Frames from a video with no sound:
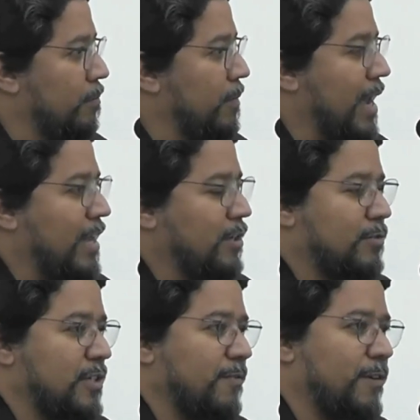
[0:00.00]

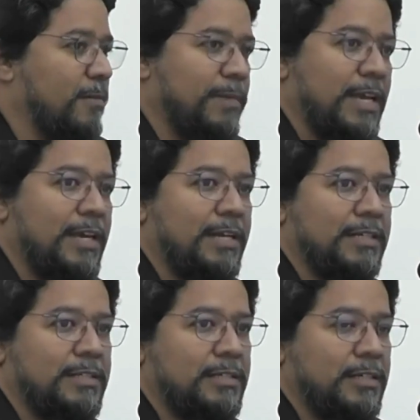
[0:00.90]
médicos,
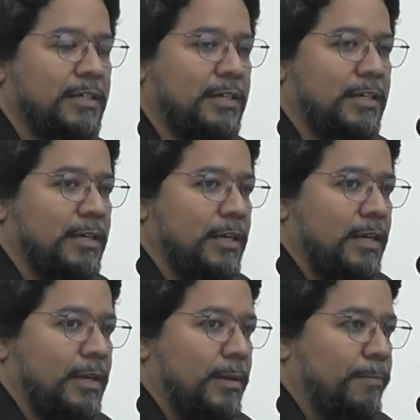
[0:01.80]
enfermeiras,
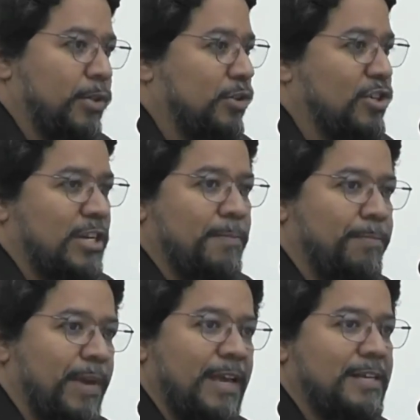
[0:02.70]
pessoal de
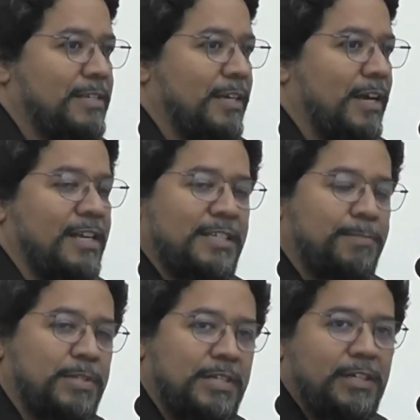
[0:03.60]
limpeza,
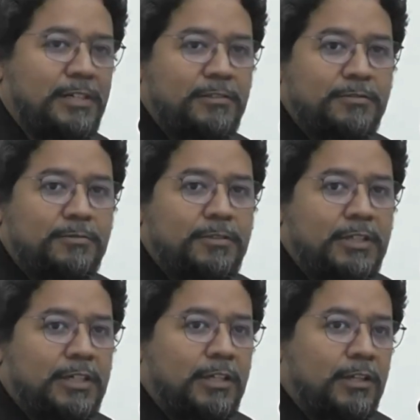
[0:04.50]
recepção,
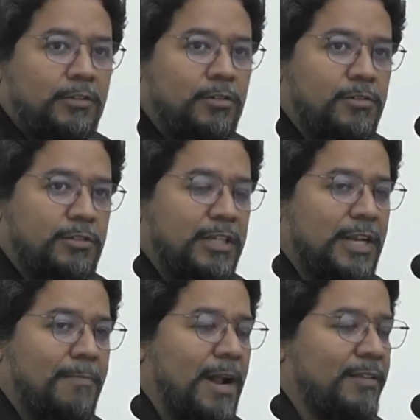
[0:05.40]
todos que
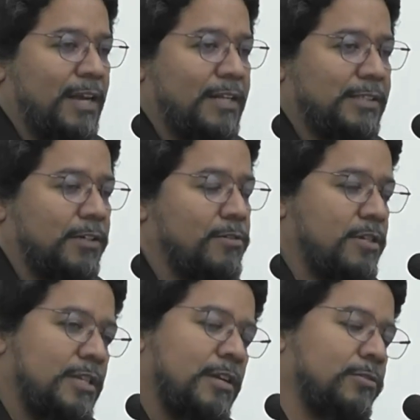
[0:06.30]
trabalham na área de
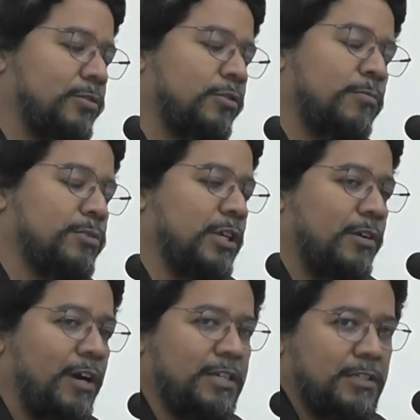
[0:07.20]
saúde não somos
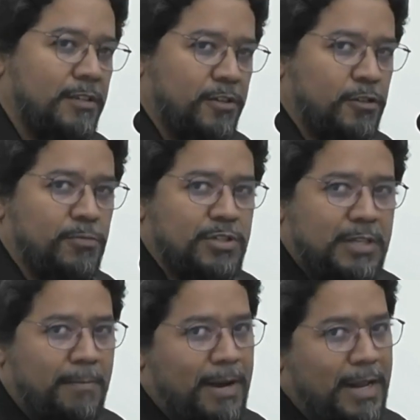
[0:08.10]
heróis, nós somos
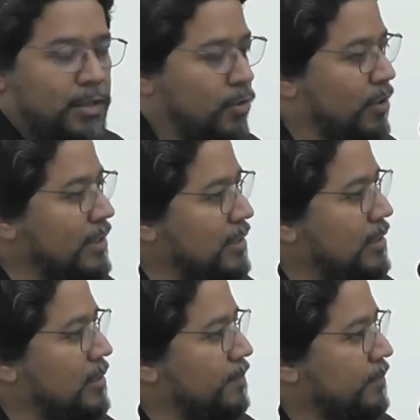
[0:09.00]

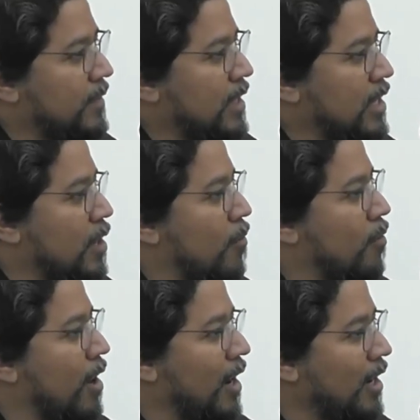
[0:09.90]
trabalhadores e
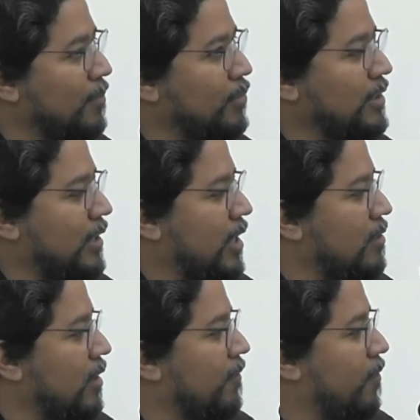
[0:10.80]
honramos
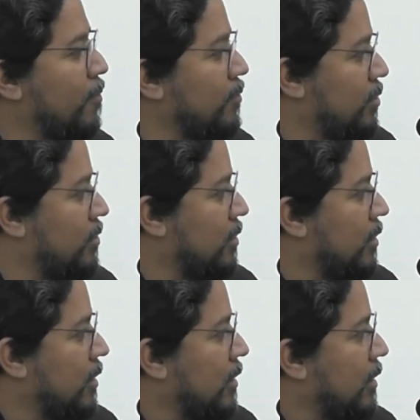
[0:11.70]
aquilo que fomos
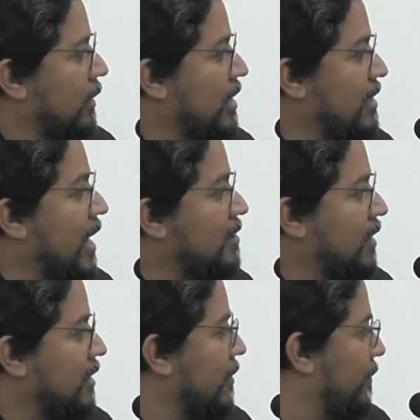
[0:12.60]
destinados
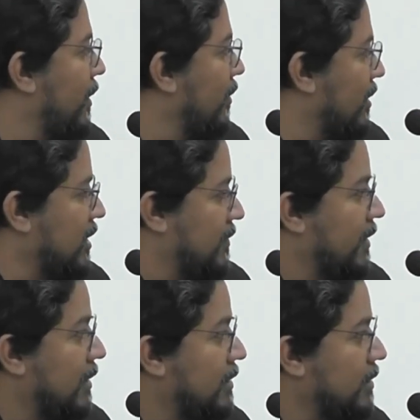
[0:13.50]
a ser feito em nossas
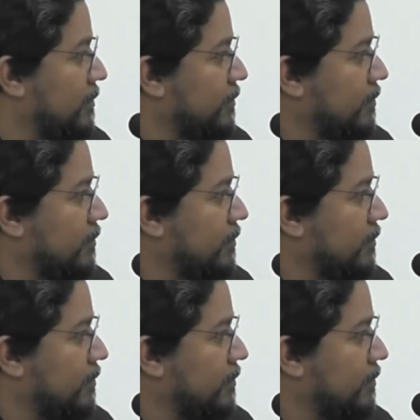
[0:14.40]
vidas.